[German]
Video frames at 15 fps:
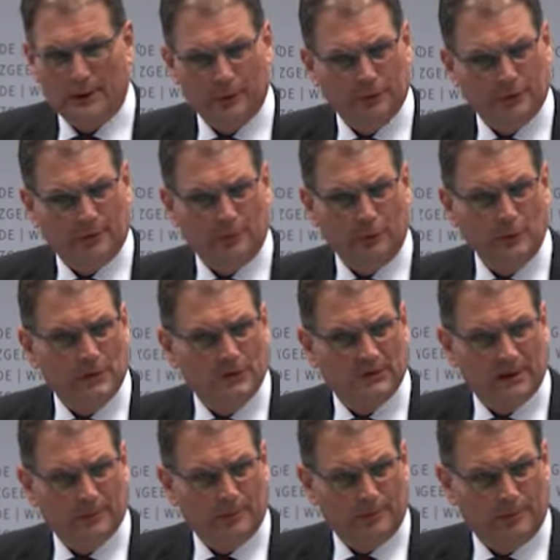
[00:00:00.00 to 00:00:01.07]
auch in der
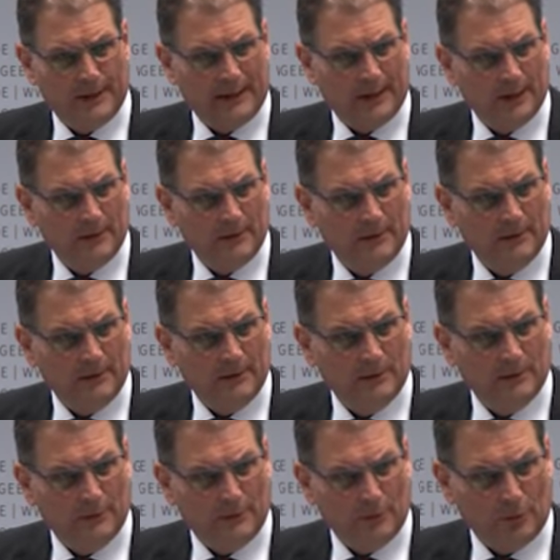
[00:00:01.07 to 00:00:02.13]
Bundesrepublik
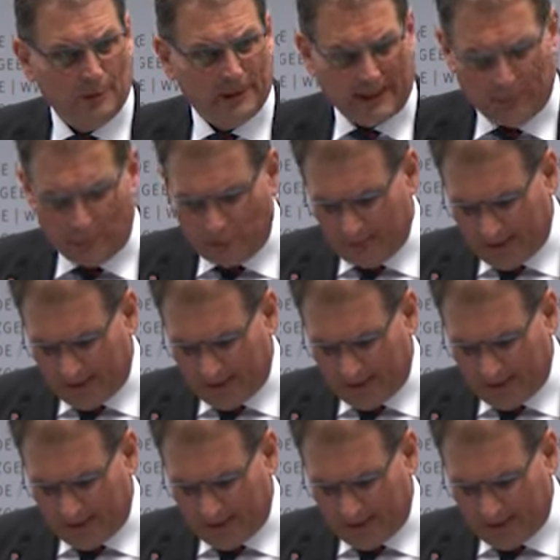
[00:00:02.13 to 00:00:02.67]
und somit auch